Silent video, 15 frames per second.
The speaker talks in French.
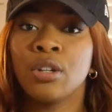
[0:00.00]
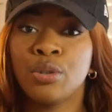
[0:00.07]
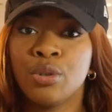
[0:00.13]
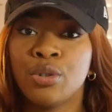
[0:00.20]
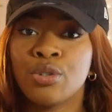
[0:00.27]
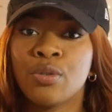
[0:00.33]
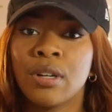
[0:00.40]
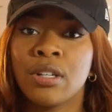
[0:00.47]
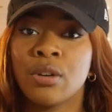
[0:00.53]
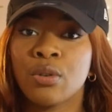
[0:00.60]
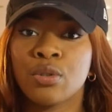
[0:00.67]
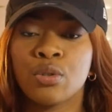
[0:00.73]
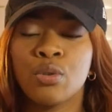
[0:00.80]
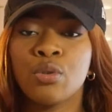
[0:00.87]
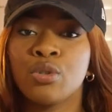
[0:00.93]
de Joanne
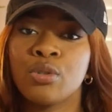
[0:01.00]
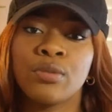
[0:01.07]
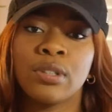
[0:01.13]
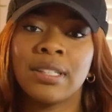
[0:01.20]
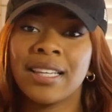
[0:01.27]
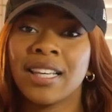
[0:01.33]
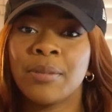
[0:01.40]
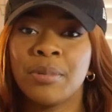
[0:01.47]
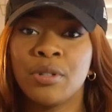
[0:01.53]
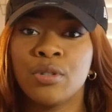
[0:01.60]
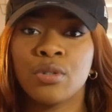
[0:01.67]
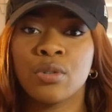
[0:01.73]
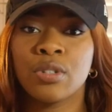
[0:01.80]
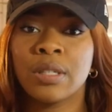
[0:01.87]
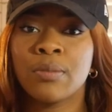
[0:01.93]
Lancelot, je veux Thérapie du
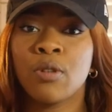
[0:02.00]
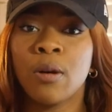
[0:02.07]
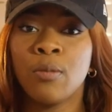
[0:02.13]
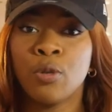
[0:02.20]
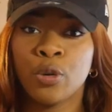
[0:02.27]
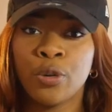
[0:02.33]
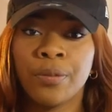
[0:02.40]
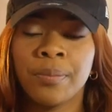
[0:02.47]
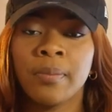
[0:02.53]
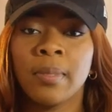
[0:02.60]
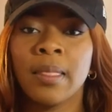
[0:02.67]
sentiment amoureux.